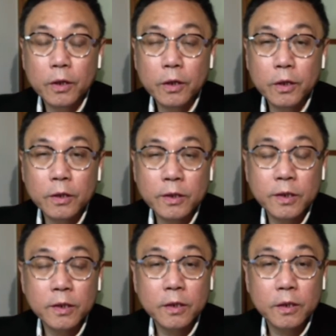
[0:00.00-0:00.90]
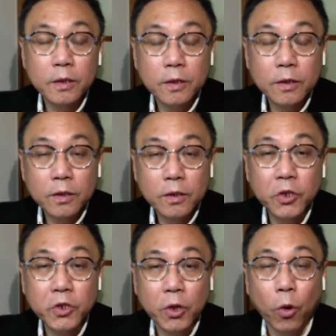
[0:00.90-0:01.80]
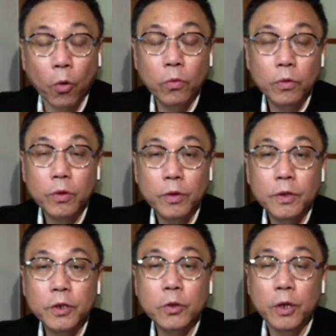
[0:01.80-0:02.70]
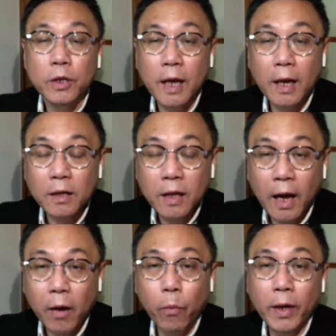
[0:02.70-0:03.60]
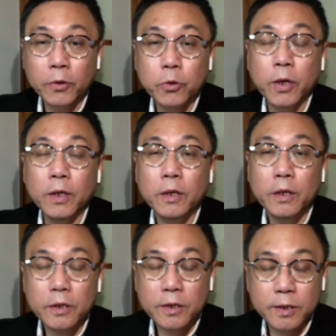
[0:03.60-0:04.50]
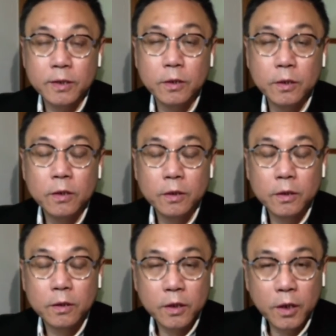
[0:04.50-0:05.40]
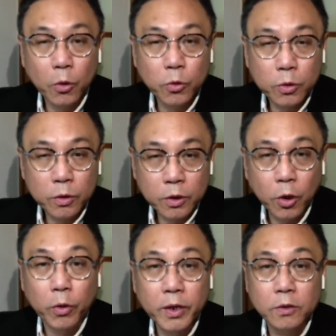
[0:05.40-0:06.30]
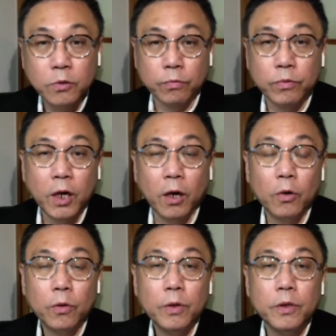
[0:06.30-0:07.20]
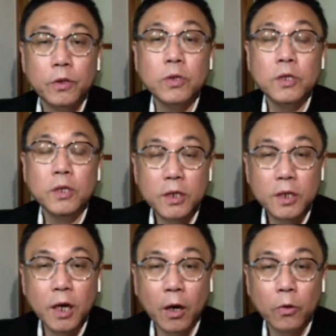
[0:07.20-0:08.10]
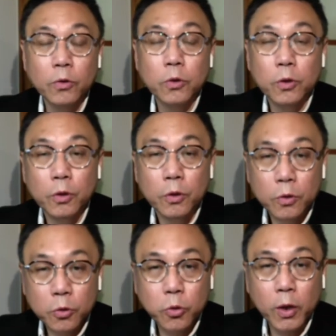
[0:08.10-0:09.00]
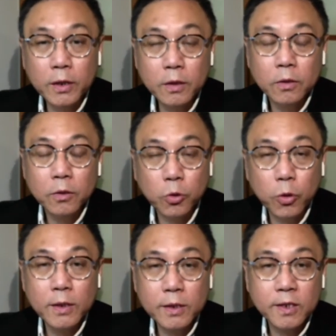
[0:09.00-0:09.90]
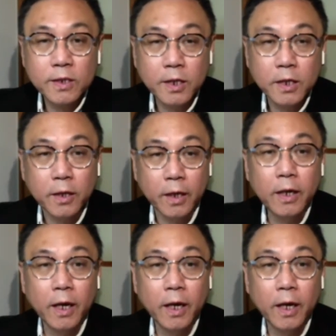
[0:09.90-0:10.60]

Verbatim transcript: 是低级红，就他大外宣是要有一个主调，就是你要宣宣示正能量。